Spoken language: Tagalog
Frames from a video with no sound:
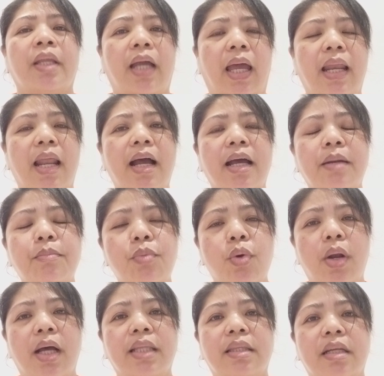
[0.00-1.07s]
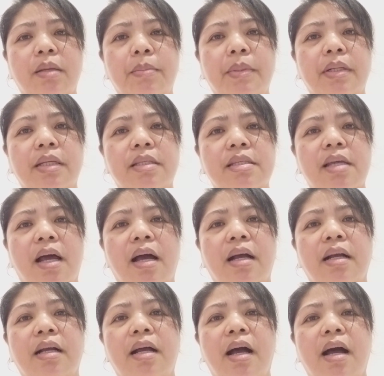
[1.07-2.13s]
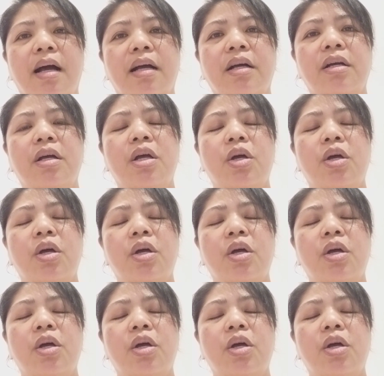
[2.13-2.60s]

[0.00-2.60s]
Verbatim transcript: Kailangan mula 3 minutes hanggang